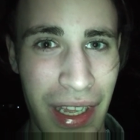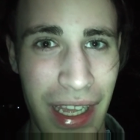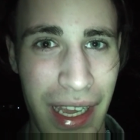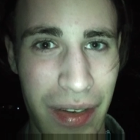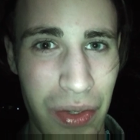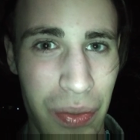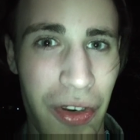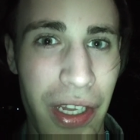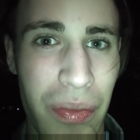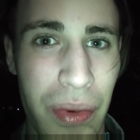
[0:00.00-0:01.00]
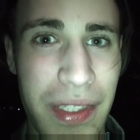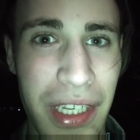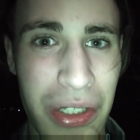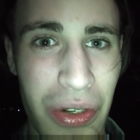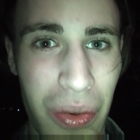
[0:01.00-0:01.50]
e uno può, può
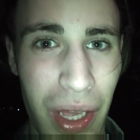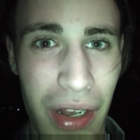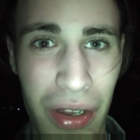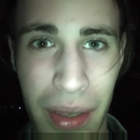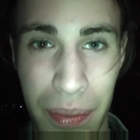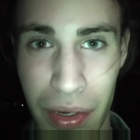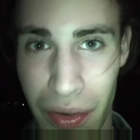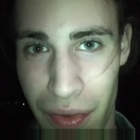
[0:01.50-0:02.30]
mangiare solo quello e poi non